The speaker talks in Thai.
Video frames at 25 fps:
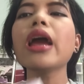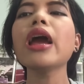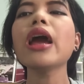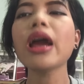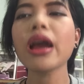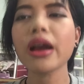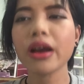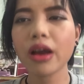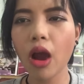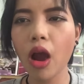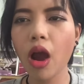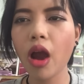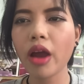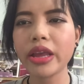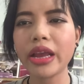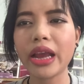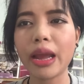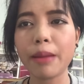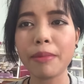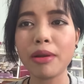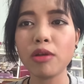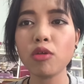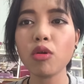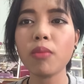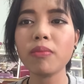ๆ ก็ยัง
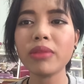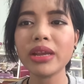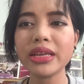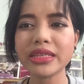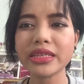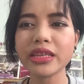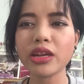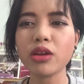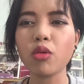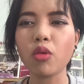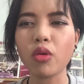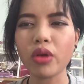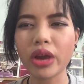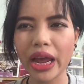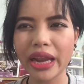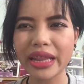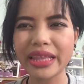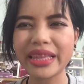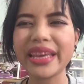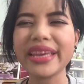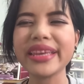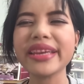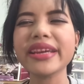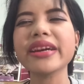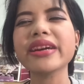ไงมาร่วมเล่นสนุกกัน
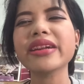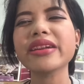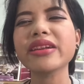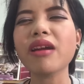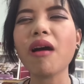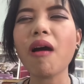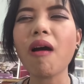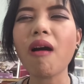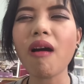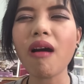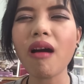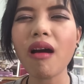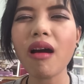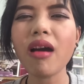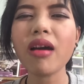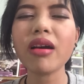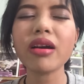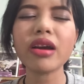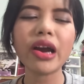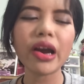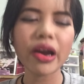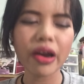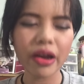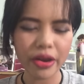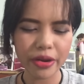เยอะๆเนาะ
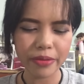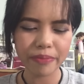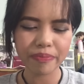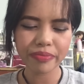ก็